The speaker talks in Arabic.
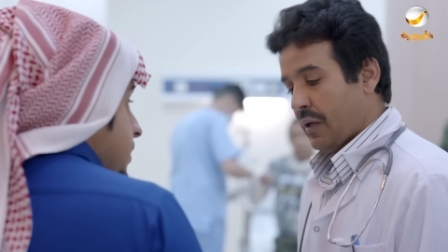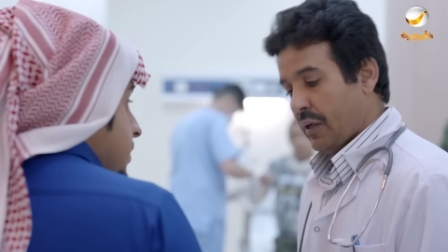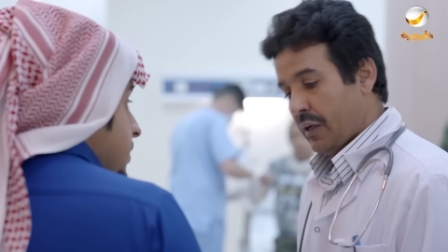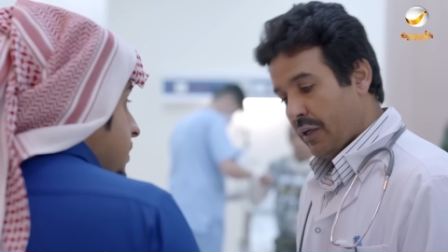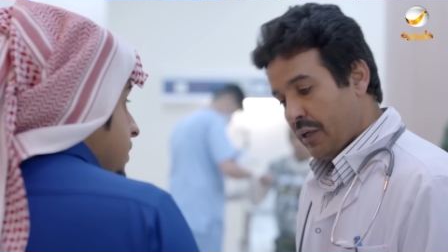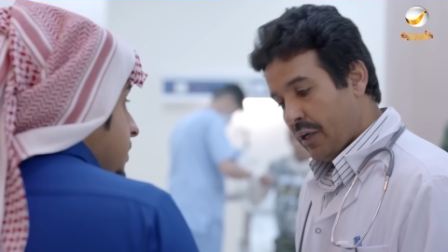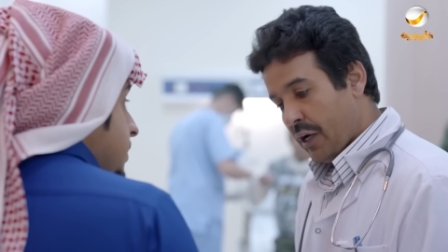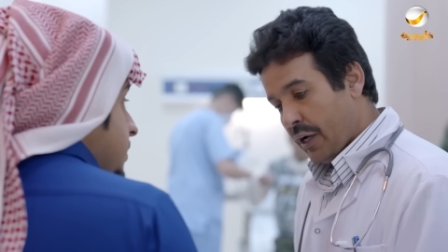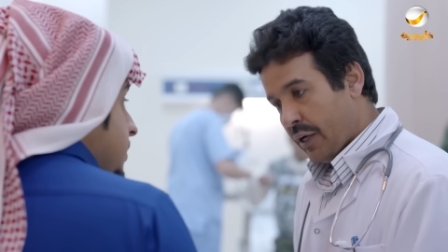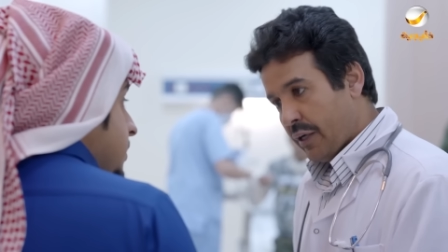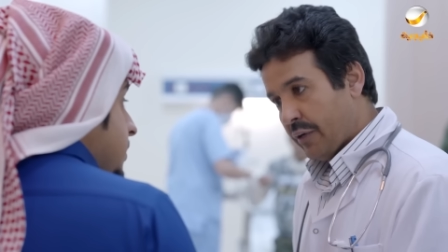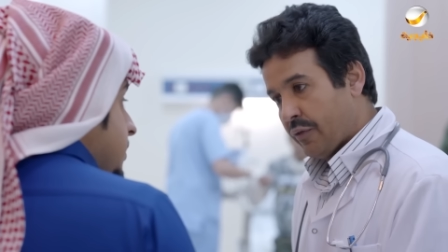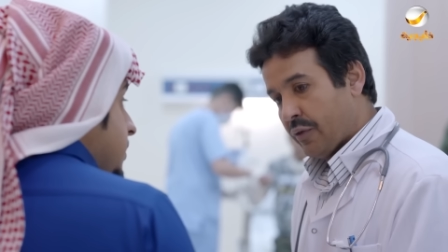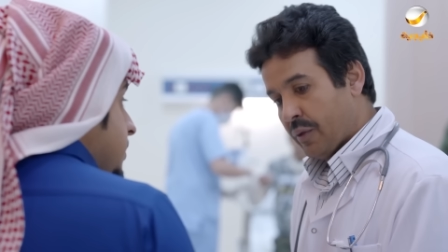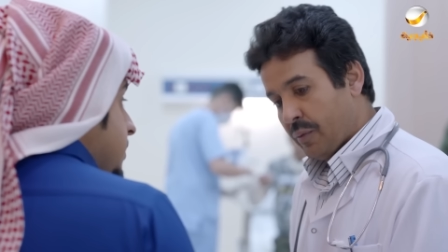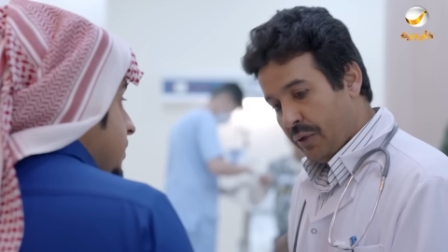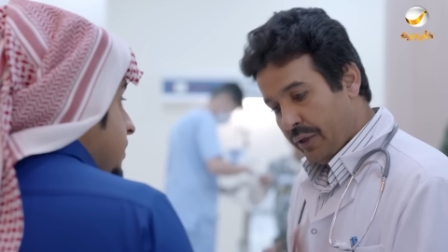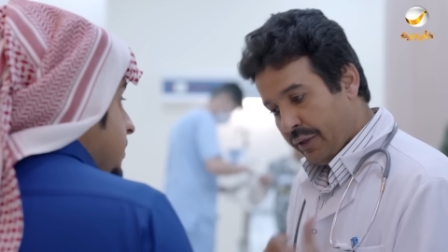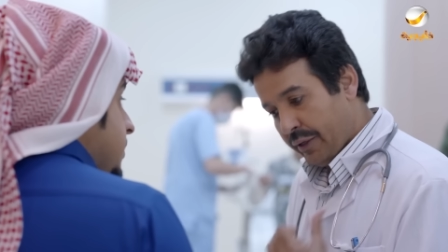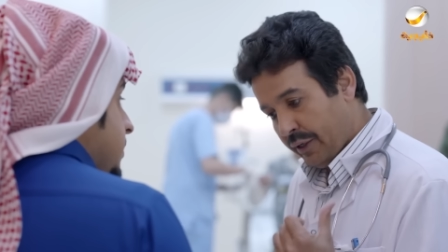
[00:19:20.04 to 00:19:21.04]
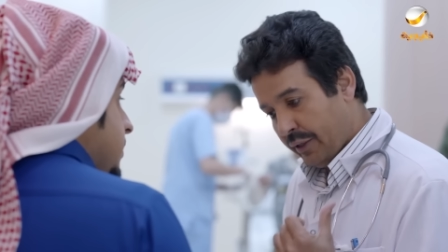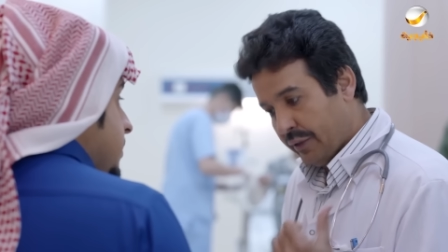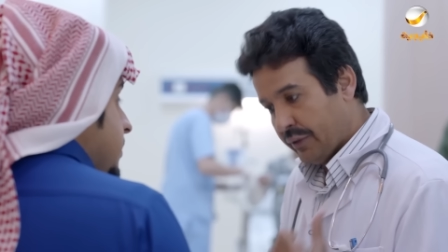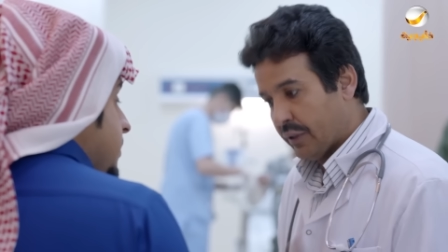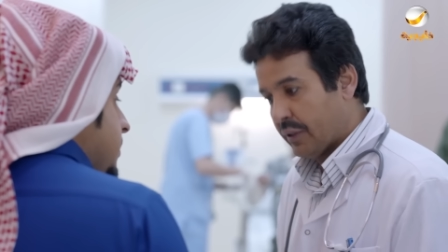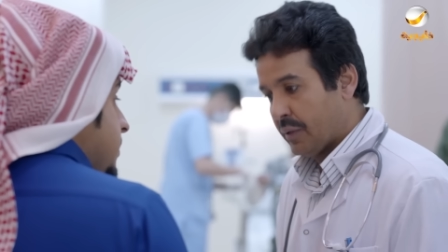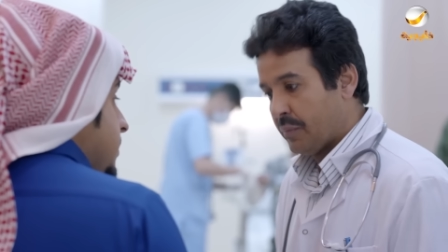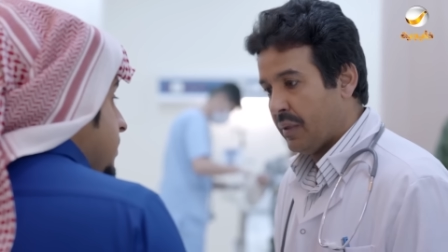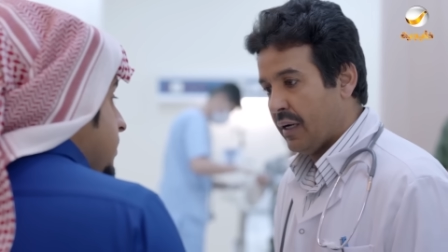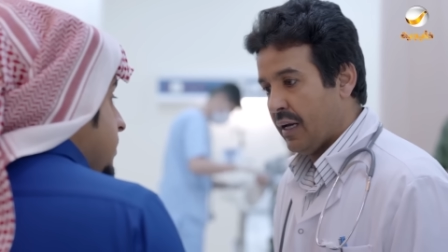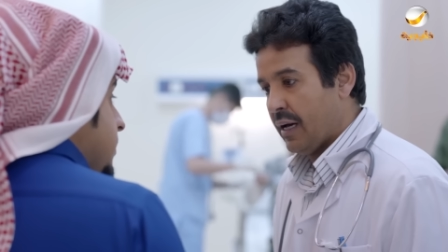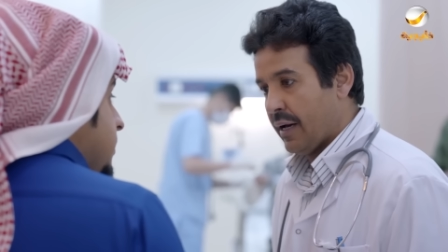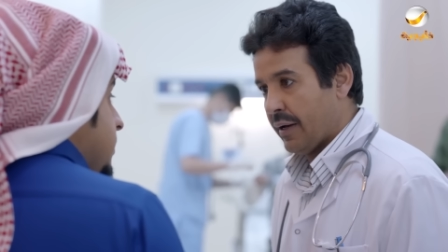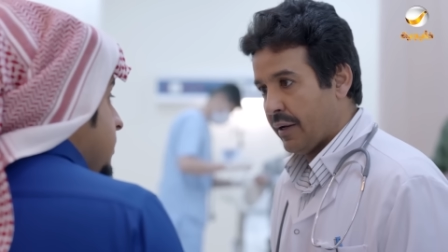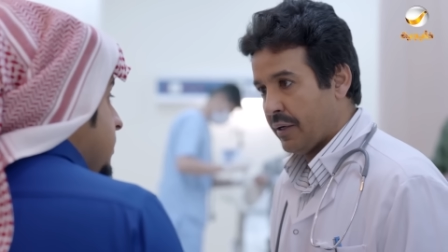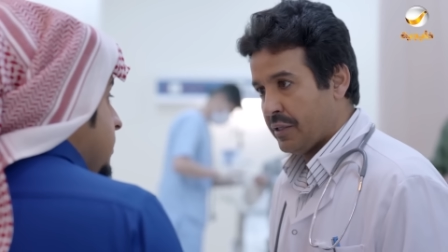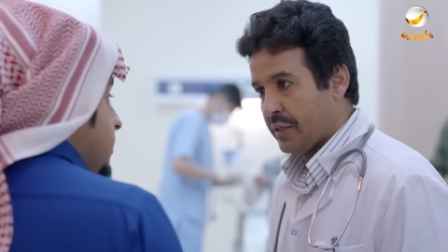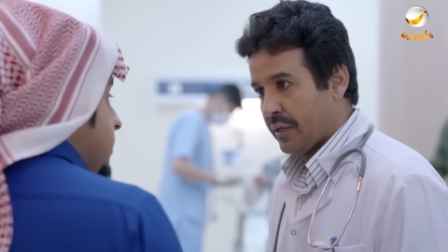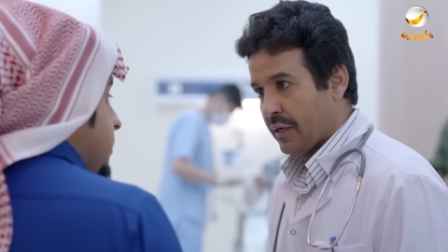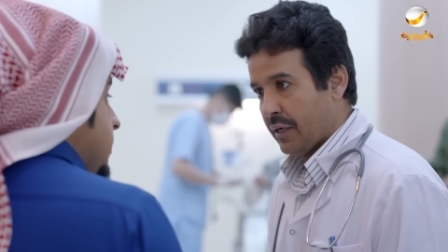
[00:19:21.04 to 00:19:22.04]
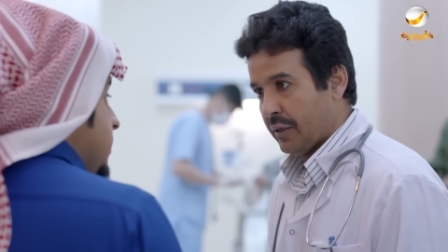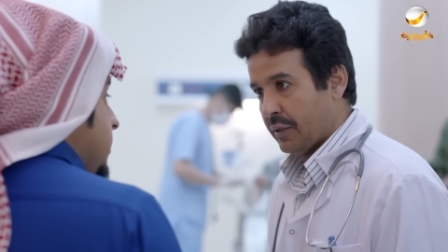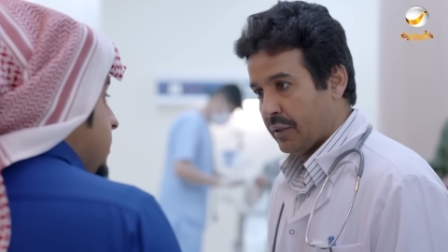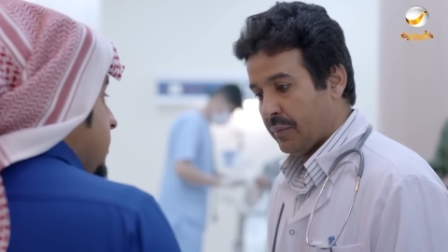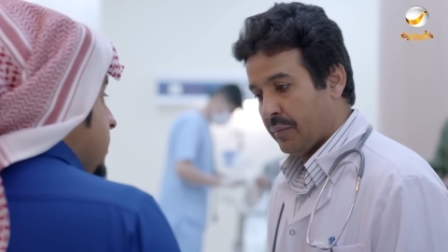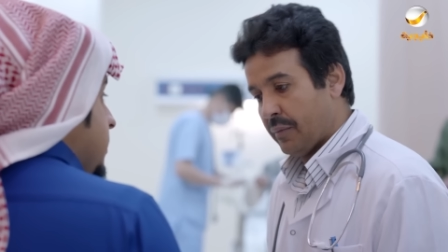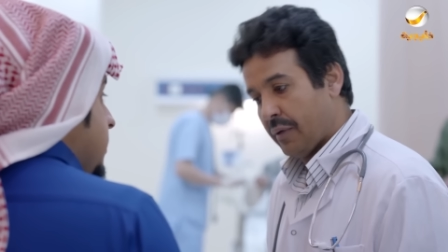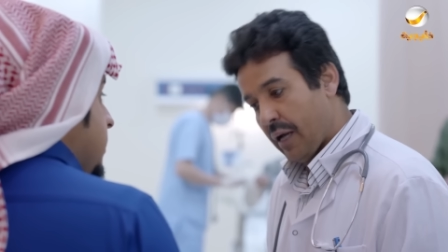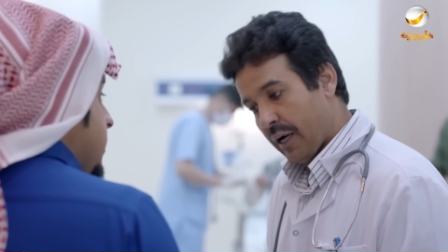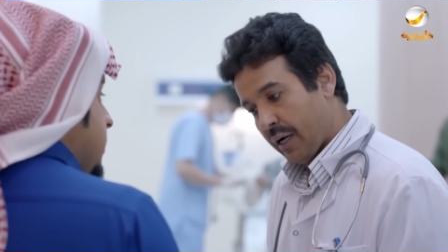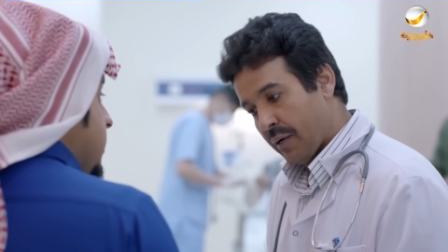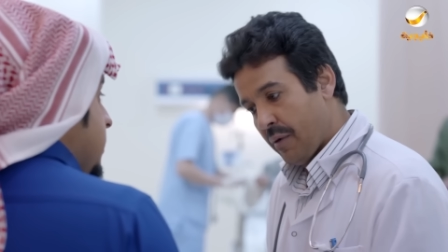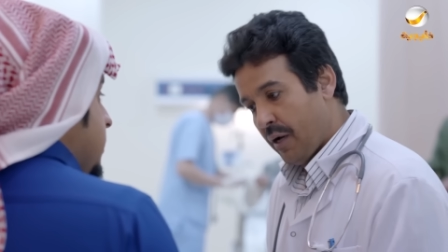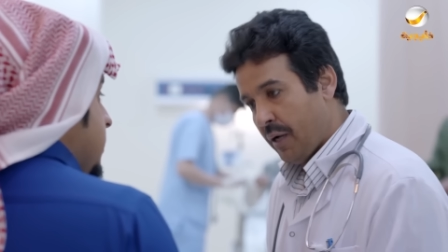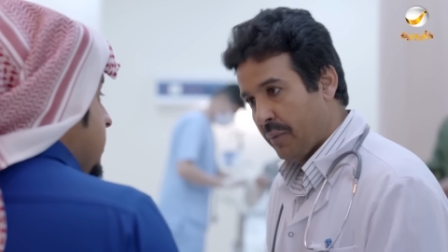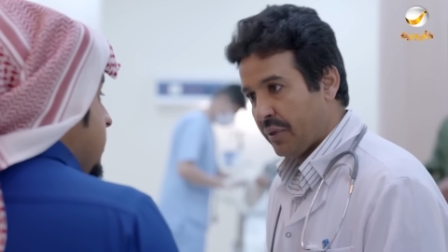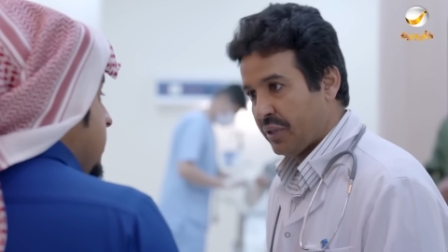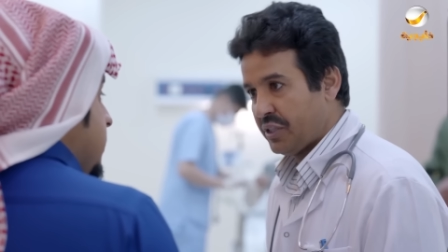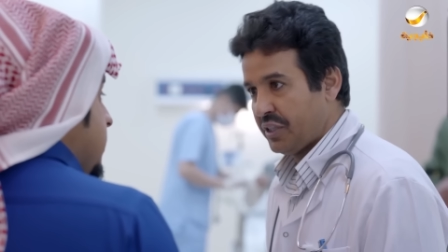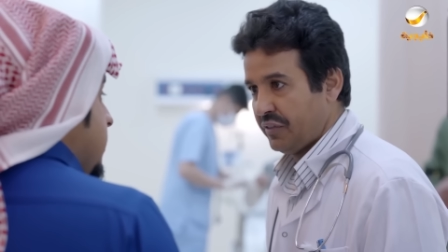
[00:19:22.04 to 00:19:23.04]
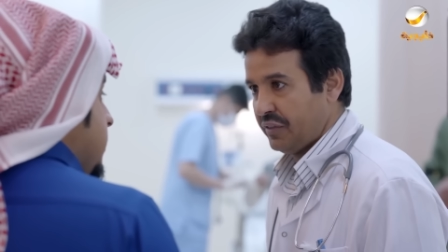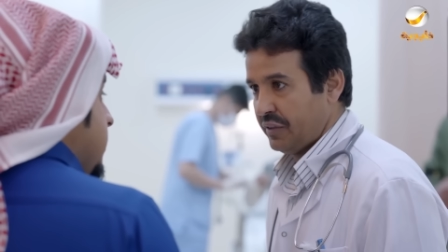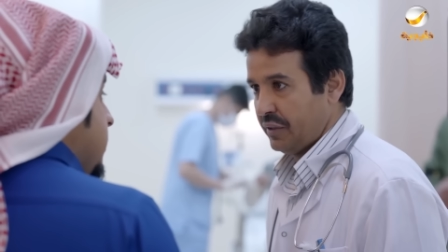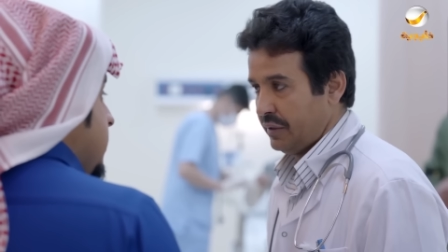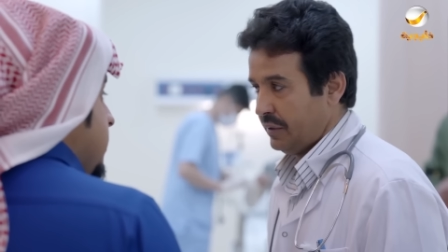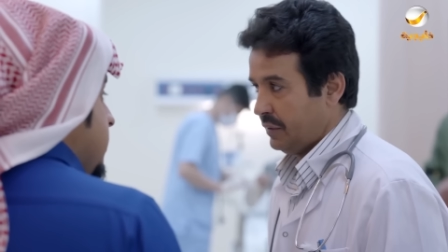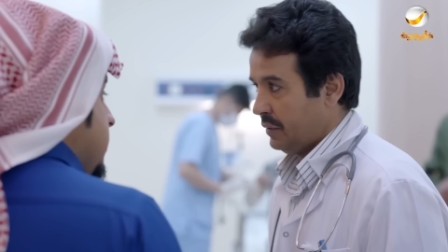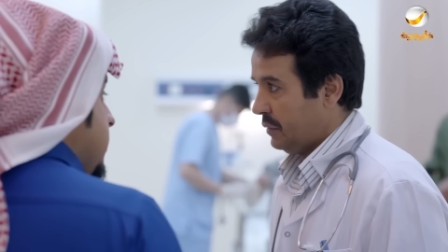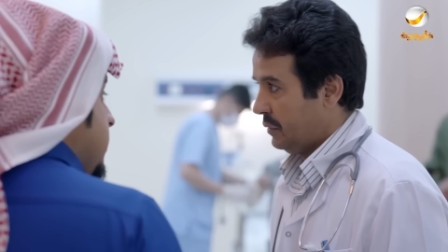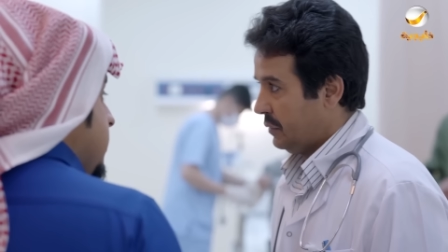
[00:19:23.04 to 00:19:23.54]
اي اعرفكم حنا عندكم بالحاره جيرانكم لكن ما عمرك شفتني